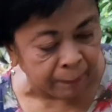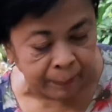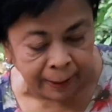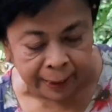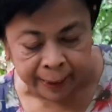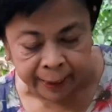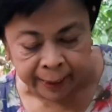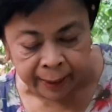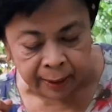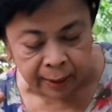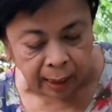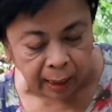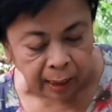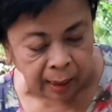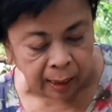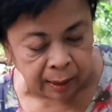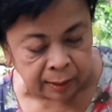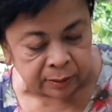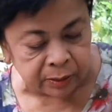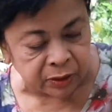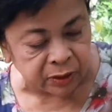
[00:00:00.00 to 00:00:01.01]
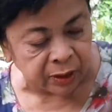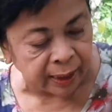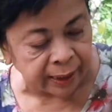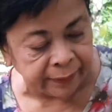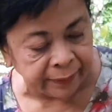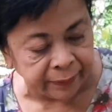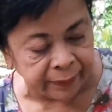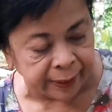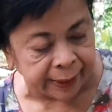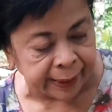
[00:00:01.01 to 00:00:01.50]
mag-blend ang
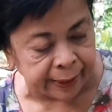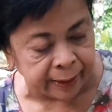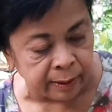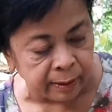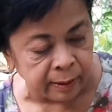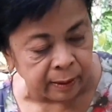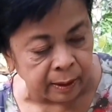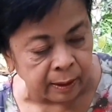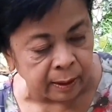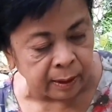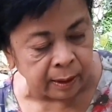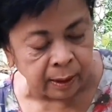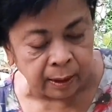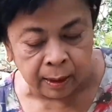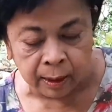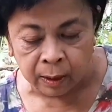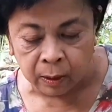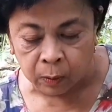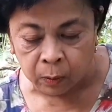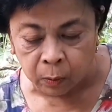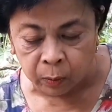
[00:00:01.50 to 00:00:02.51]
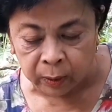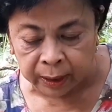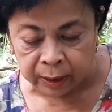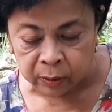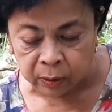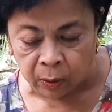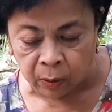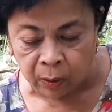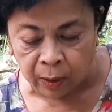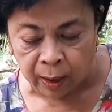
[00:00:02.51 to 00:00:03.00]
cherry red. Kung
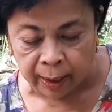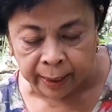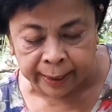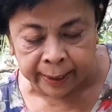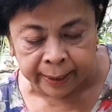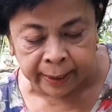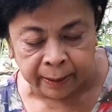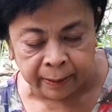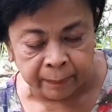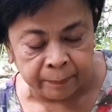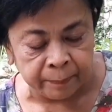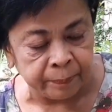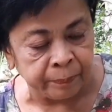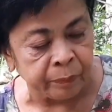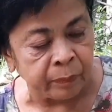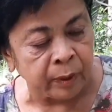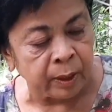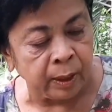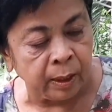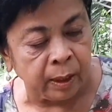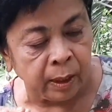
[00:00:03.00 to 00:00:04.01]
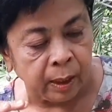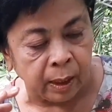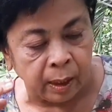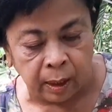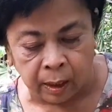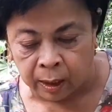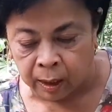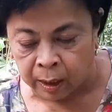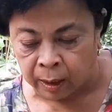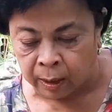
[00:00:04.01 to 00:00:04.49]
ito ay
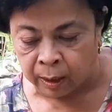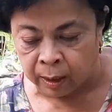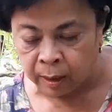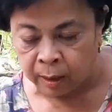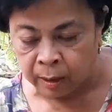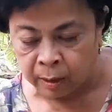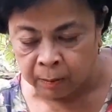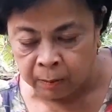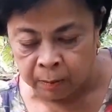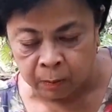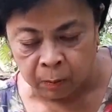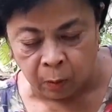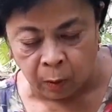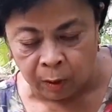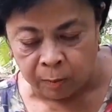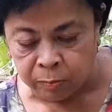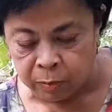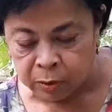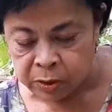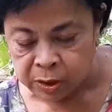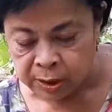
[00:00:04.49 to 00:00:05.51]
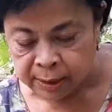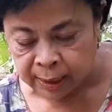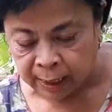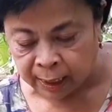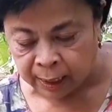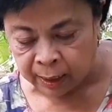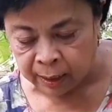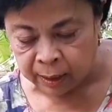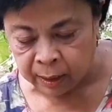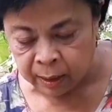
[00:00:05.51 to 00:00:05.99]
uh, almost
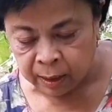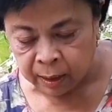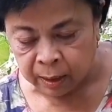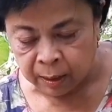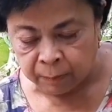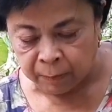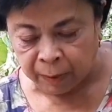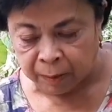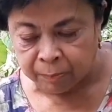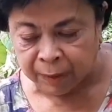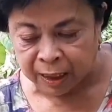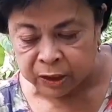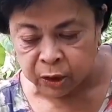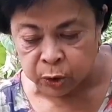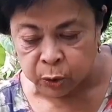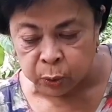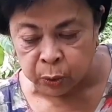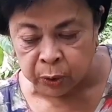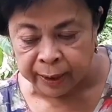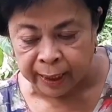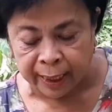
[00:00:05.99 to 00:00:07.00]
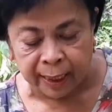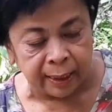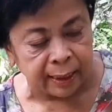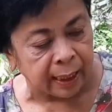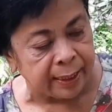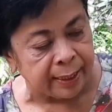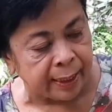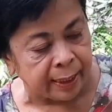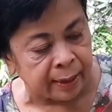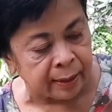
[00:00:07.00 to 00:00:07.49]
na mag-mature
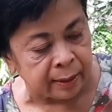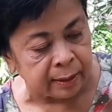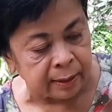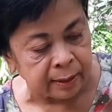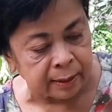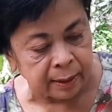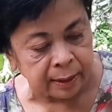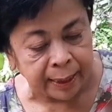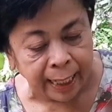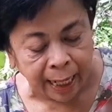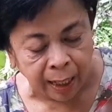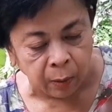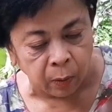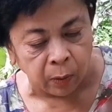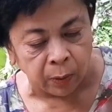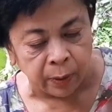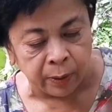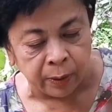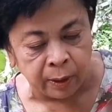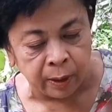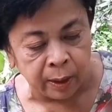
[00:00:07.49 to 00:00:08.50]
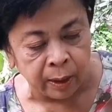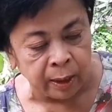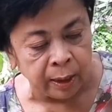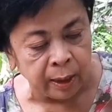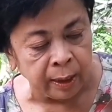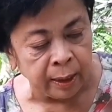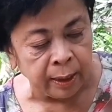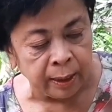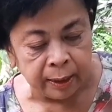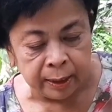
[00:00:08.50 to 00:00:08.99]
ang kanyang dahon,
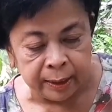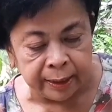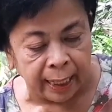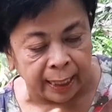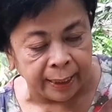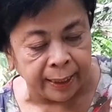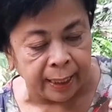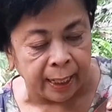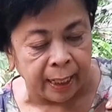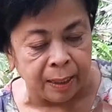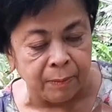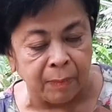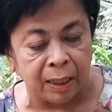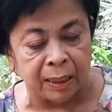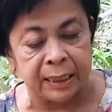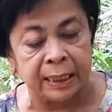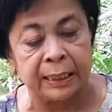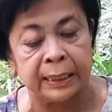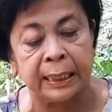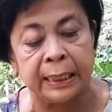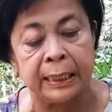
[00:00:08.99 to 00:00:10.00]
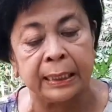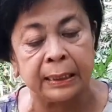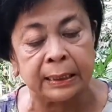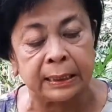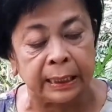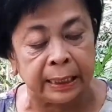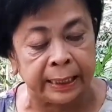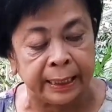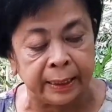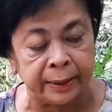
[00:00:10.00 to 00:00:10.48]
yan ay
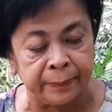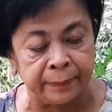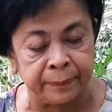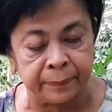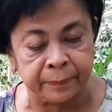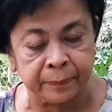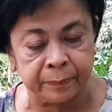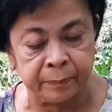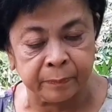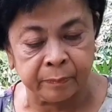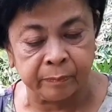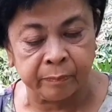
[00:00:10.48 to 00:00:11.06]
magiging green.